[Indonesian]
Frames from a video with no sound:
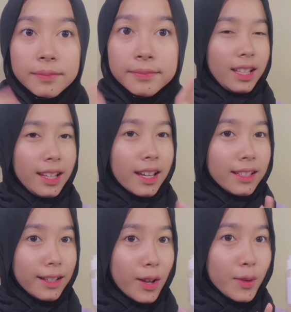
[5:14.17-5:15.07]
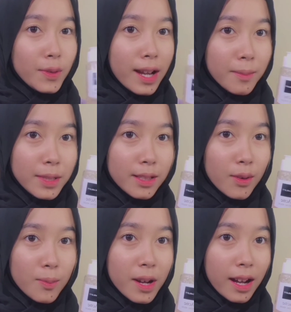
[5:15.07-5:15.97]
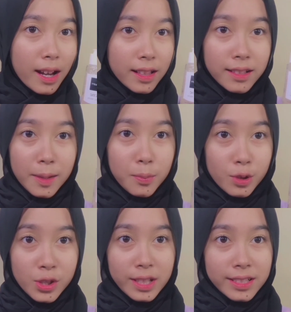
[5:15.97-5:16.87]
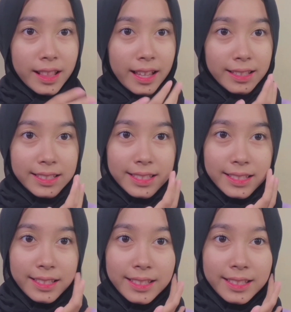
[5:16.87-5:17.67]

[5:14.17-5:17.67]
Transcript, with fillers: ini kayaknya kalau udah habis aku bakal repurchase lagi sih